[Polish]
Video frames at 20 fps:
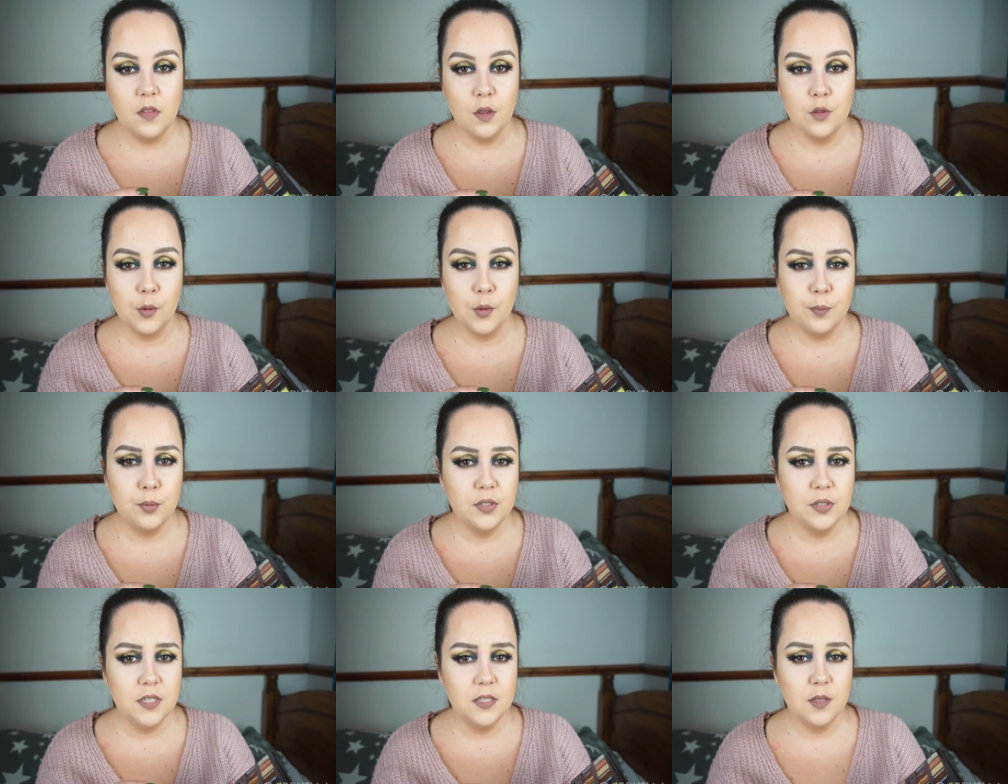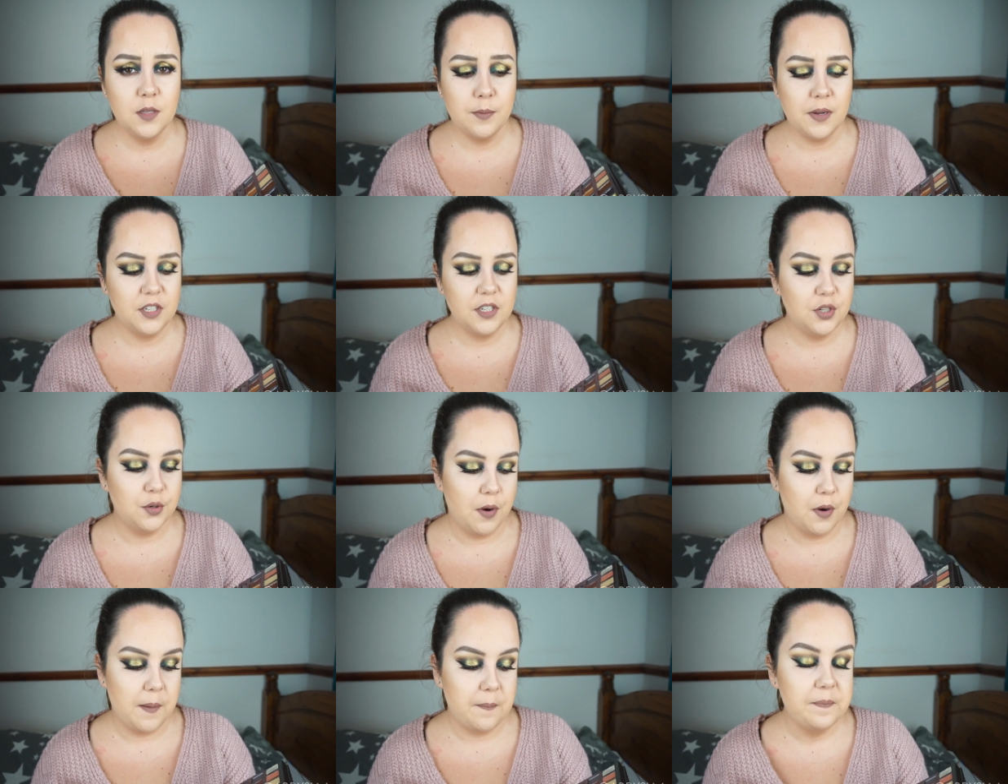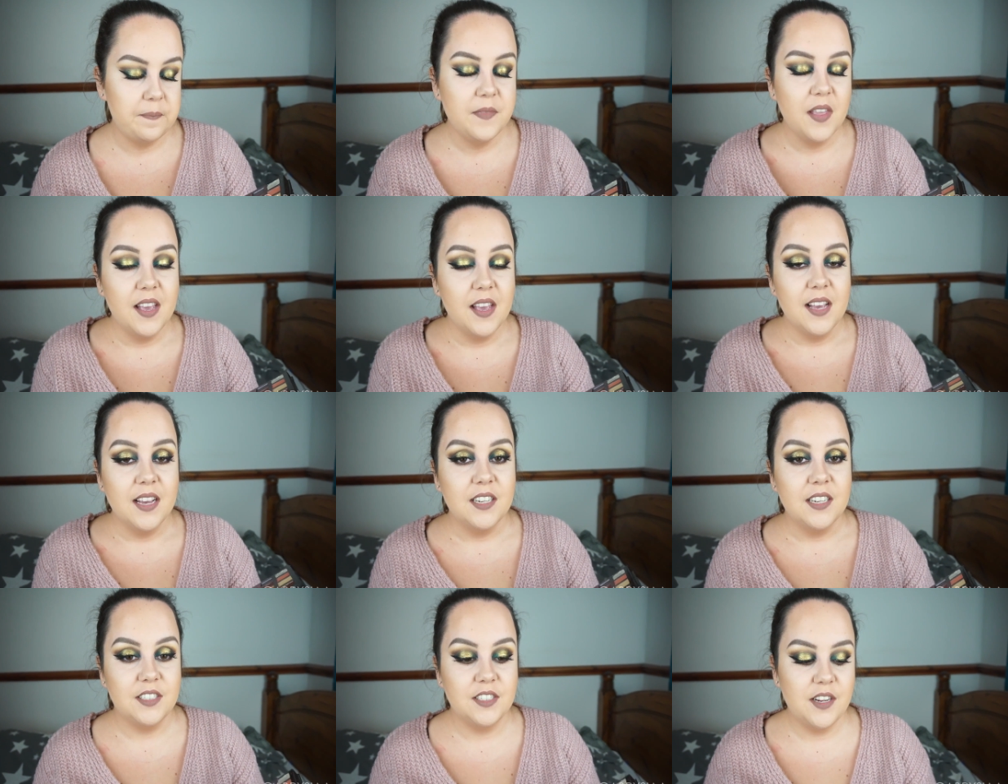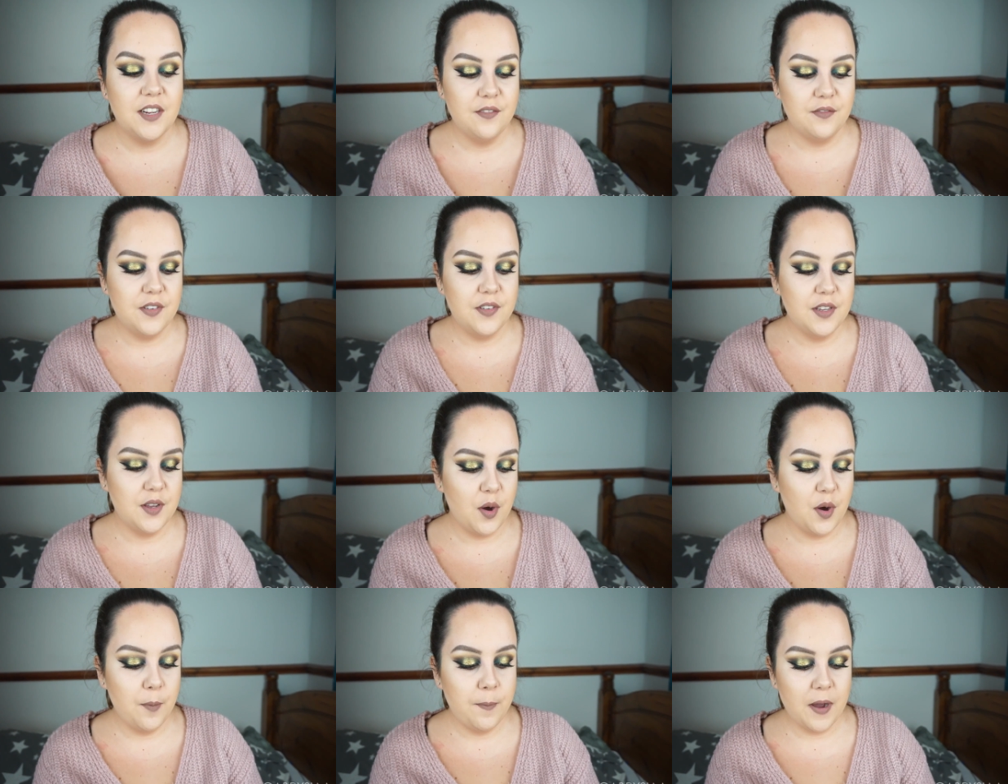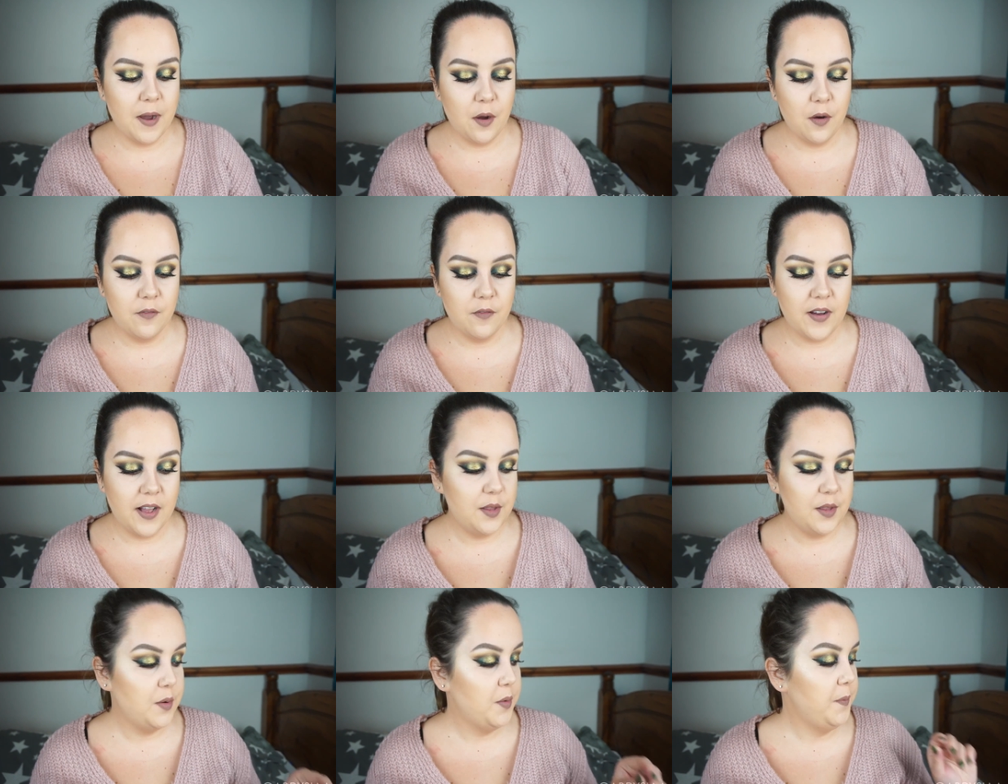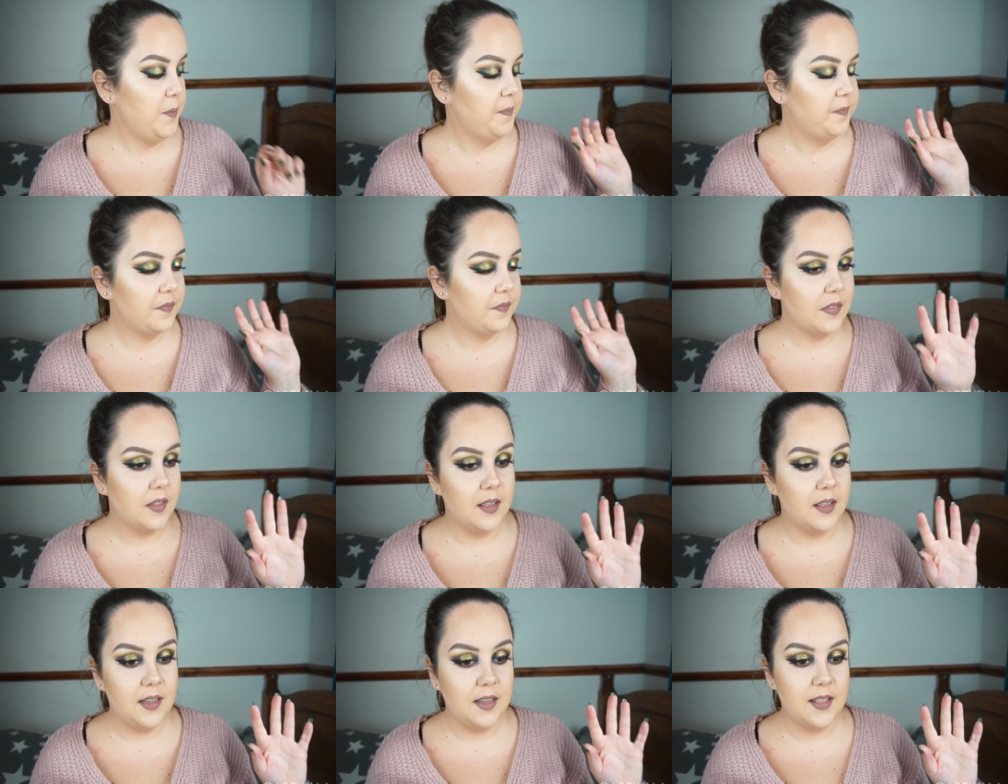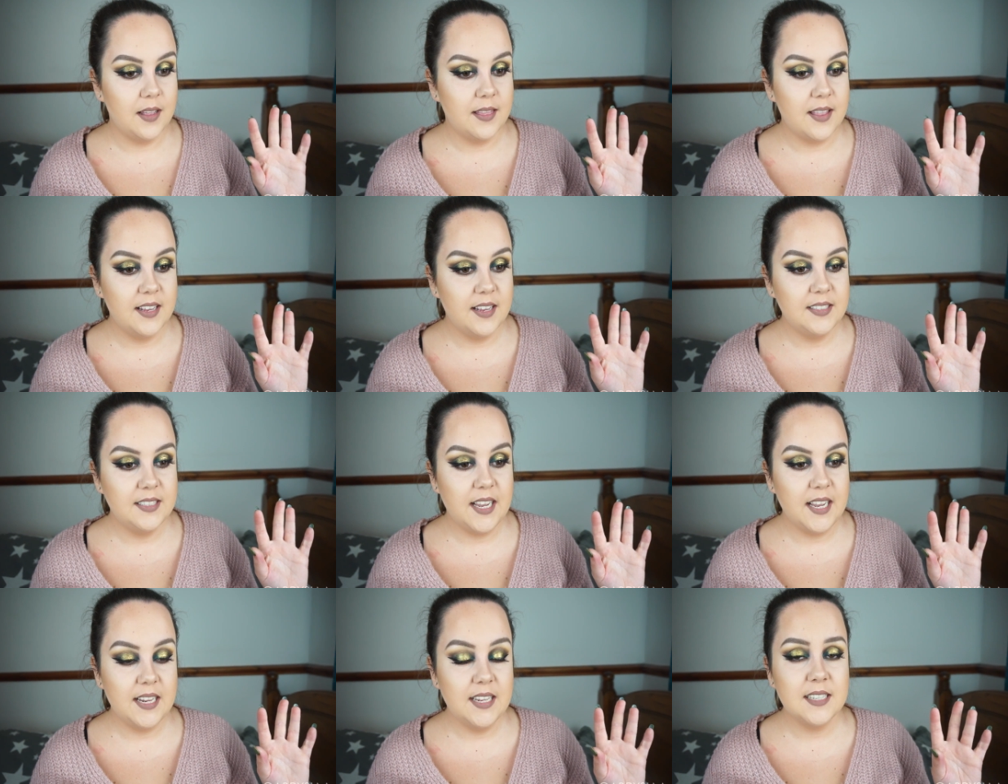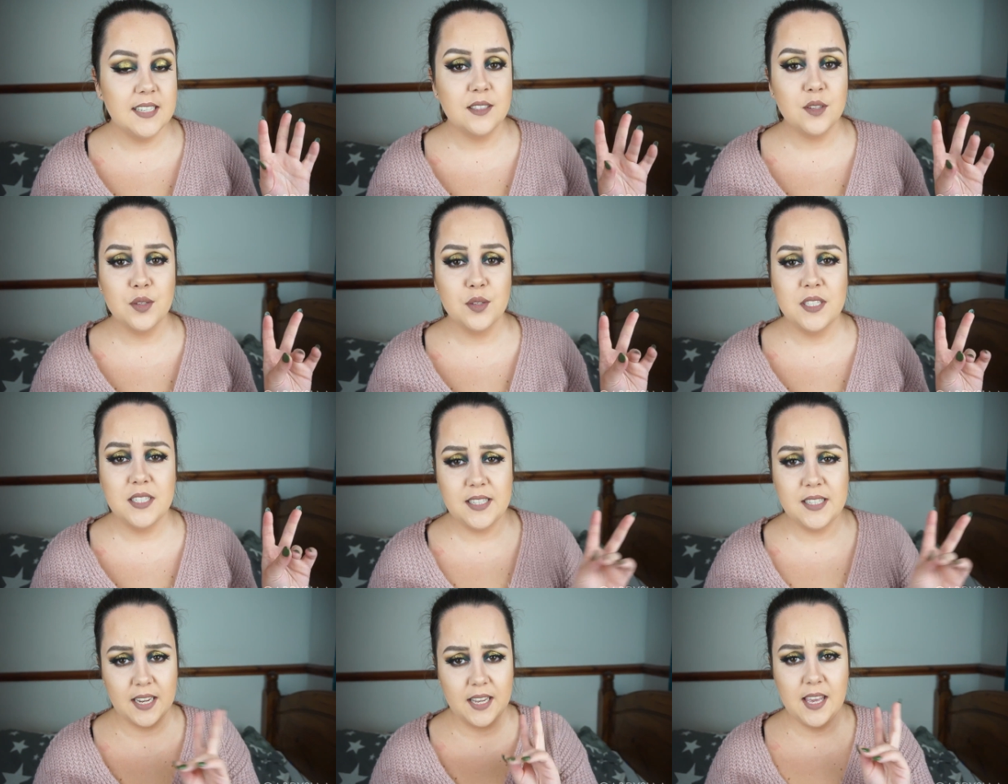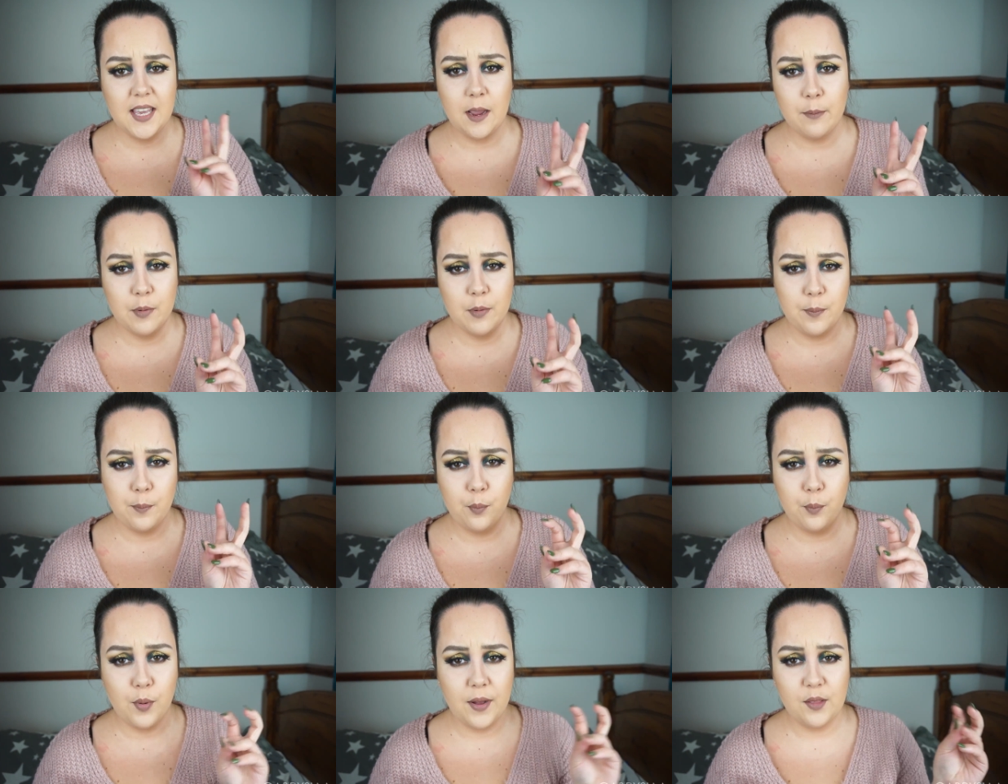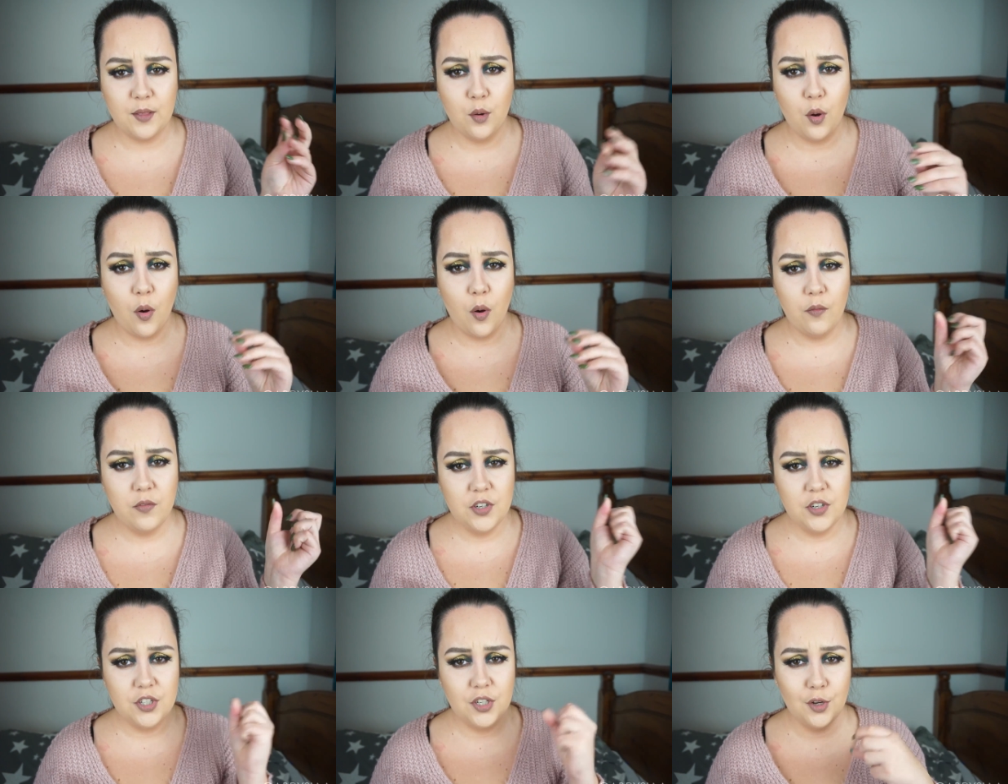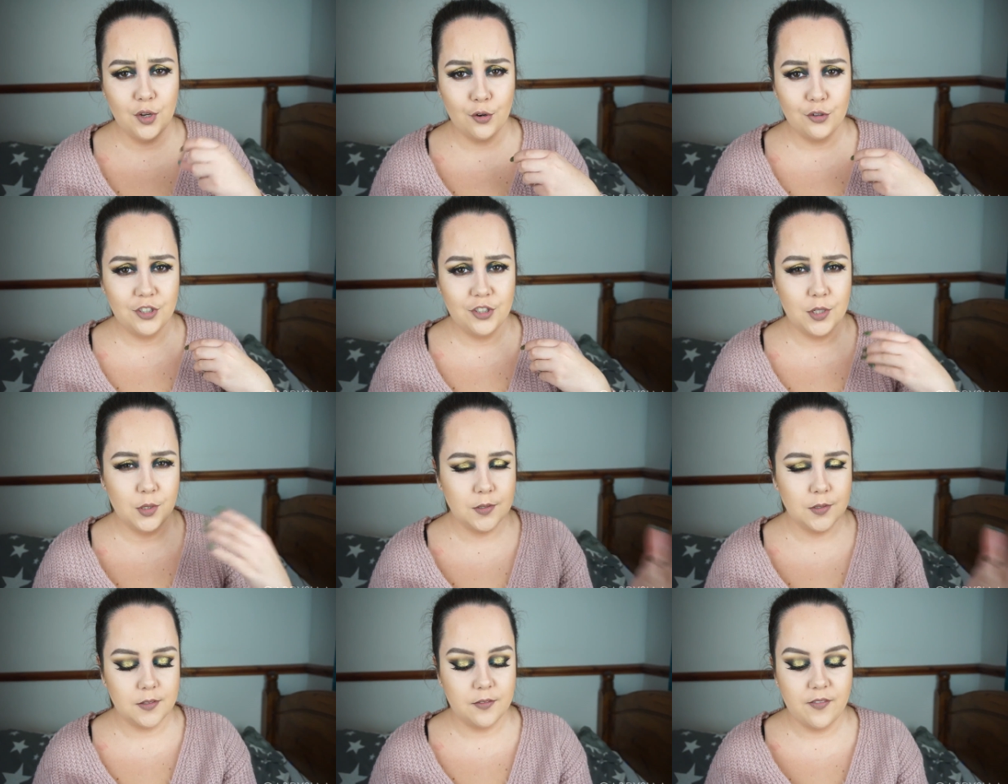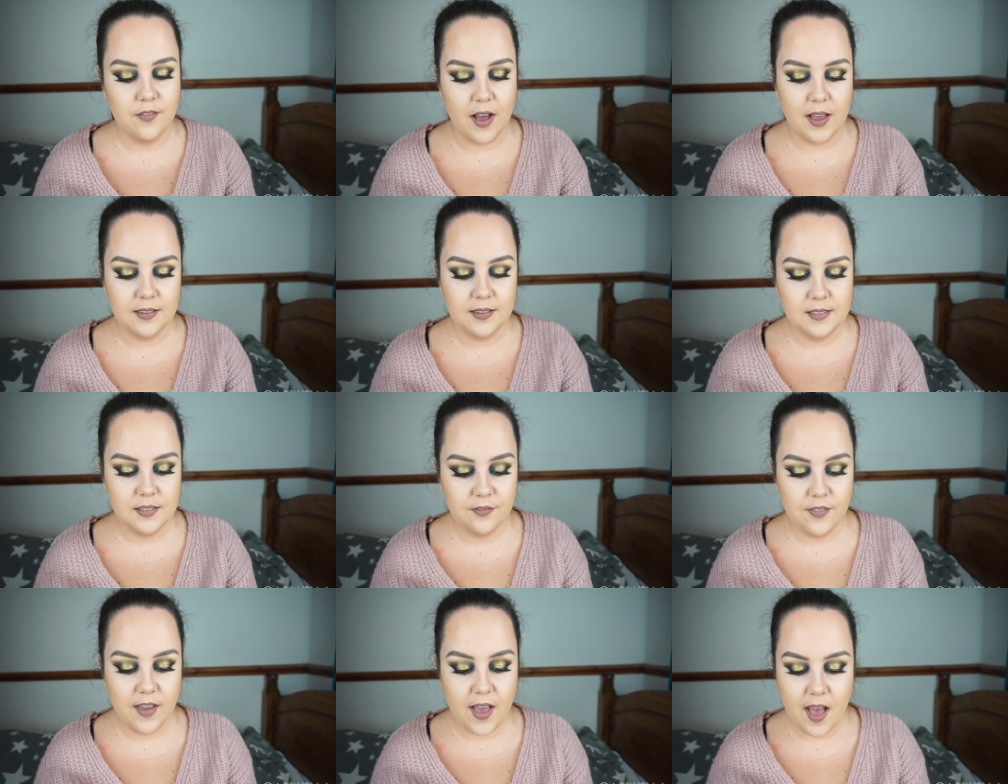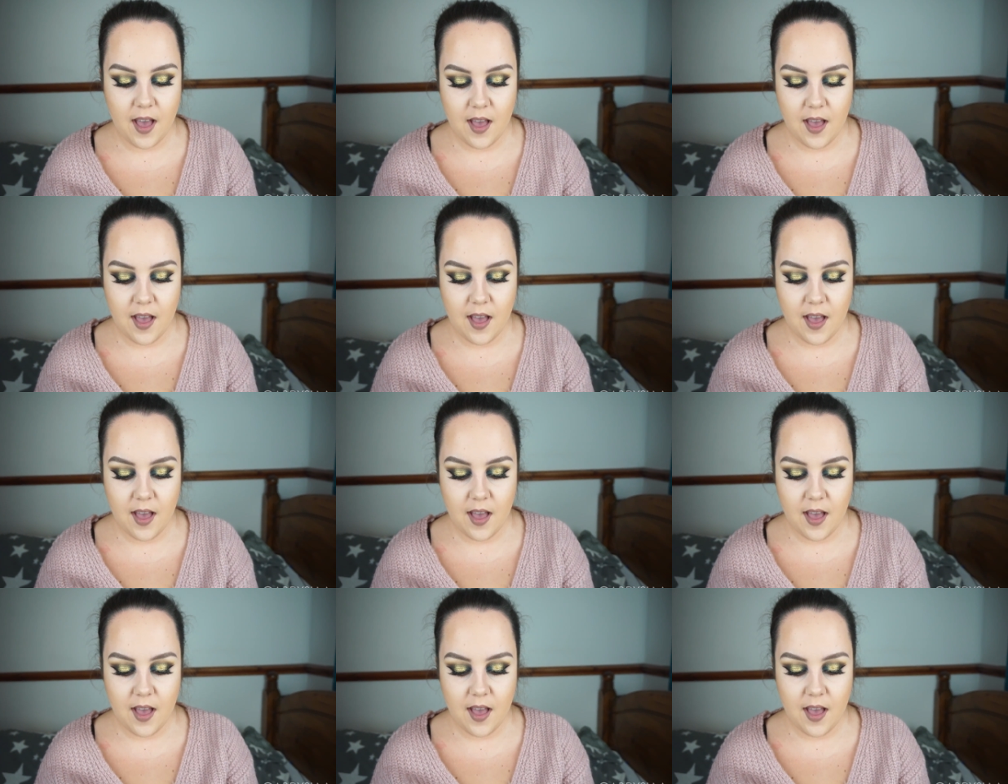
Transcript: to później zobaczyłam, że w opakowaniu y, ten cień jest dosyć taki jakby płatkowy, czyli on się rozdwarstwia